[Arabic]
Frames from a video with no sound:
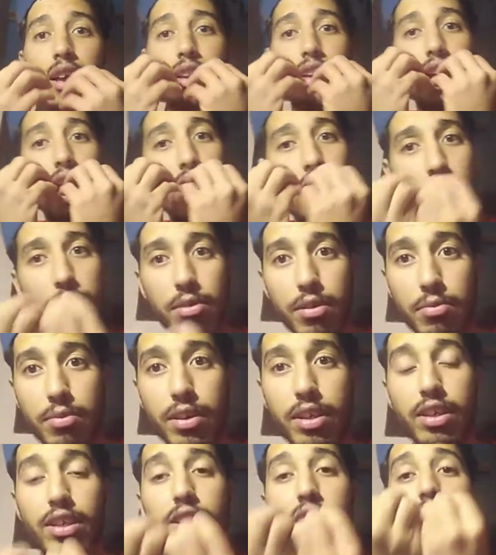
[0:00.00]
يا
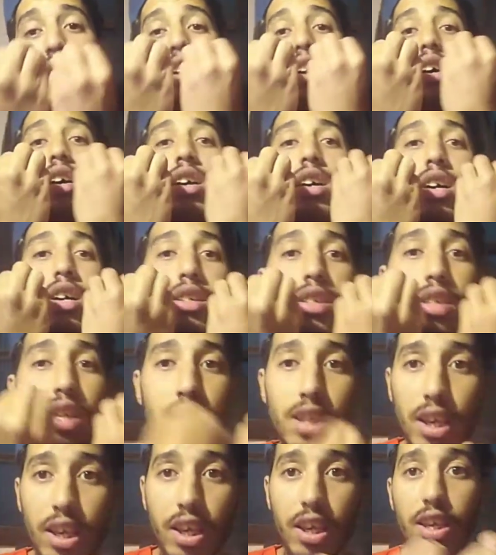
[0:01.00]
حبيبي يا
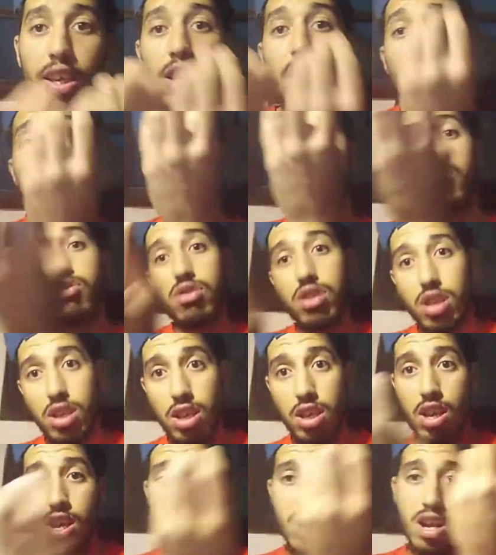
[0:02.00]
صديقي يا أختي
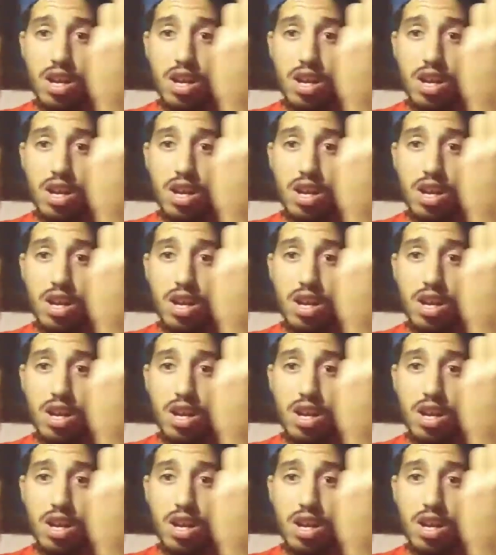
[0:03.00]
يا,